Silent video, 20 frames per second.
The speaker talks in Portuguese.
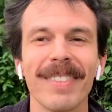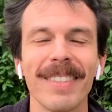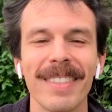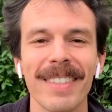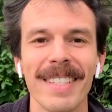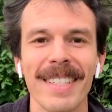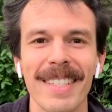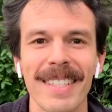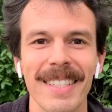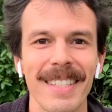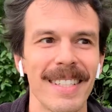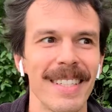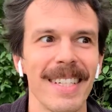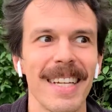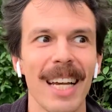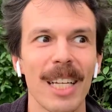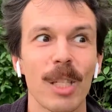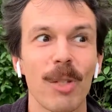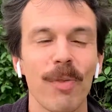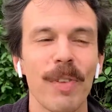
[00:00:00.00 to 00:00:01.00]
se
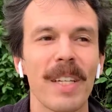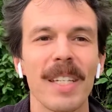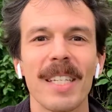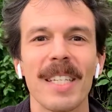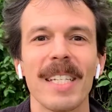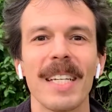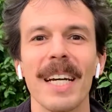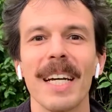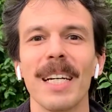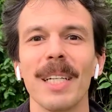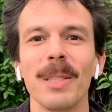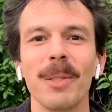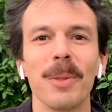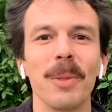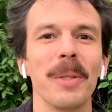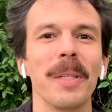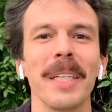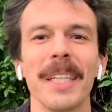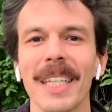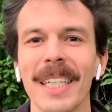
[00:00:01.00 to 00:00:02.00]

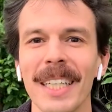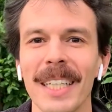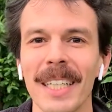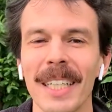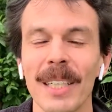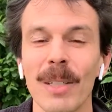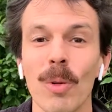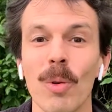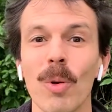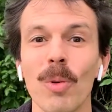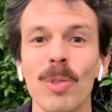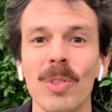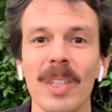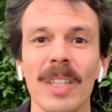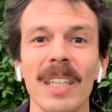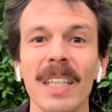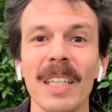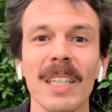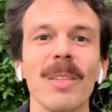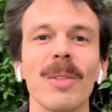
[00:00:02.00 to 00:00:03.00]
asfixiando e, e, e não
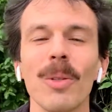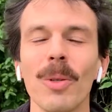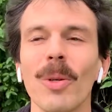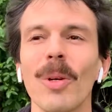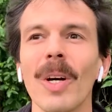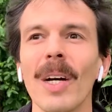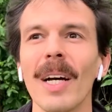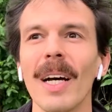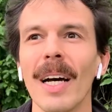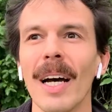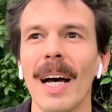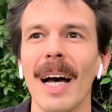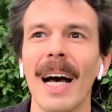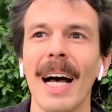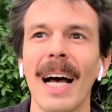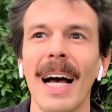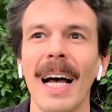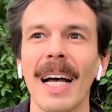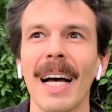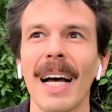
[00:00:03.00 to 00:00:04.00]
conseguindo
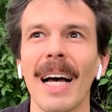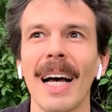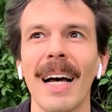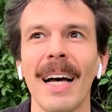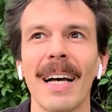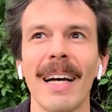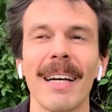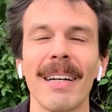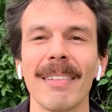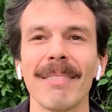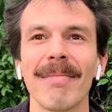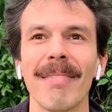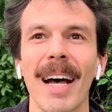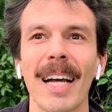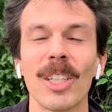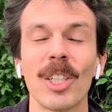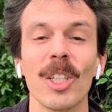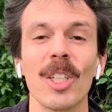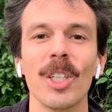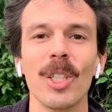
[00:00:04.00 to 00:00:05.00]
a, a
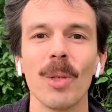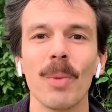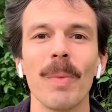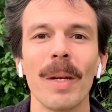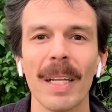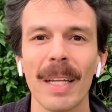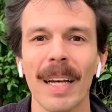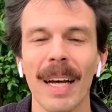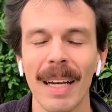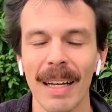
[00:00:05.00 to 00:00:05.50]
atingir, uma, é,